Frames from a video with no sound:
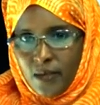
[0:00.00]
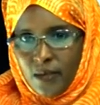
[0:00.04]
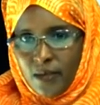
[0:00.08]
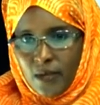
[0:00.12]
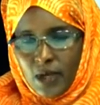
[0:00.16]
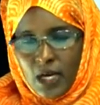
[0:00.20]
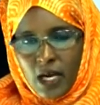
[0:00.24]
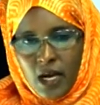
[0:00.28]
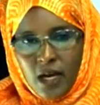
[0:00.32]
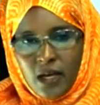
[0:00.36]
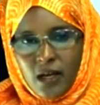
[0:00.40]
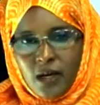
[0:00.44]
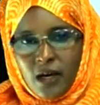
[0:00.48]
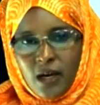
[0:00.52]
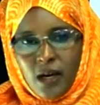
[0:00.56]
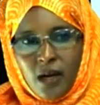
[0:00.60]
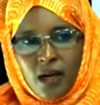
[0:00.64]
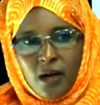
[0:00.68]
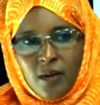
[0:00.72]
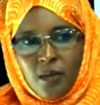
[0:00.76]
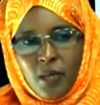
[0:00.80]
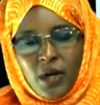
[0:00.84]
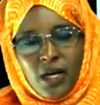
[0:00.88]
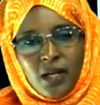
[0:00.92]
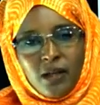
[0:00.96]
وناهيك
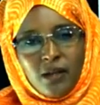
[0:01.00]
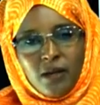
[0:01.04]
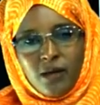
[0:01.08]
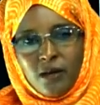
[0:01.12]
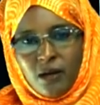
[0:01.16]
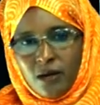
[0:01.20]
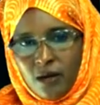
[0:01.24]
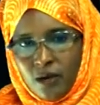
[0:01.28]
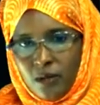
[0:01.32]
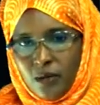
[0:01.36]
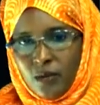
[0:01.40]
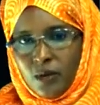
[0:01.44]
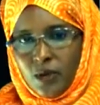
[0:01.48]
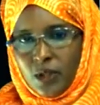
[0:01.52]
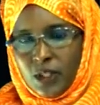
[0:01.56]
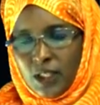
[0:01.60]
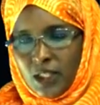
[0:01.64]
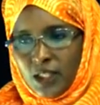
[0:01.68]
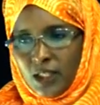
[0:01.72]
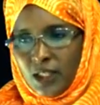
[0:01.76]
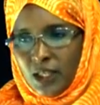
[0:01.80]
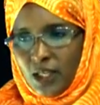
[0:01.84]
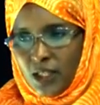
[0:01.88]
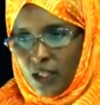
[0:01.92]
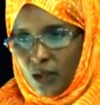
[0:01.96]
عن بعض
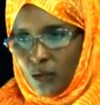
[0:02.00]
المؤسسات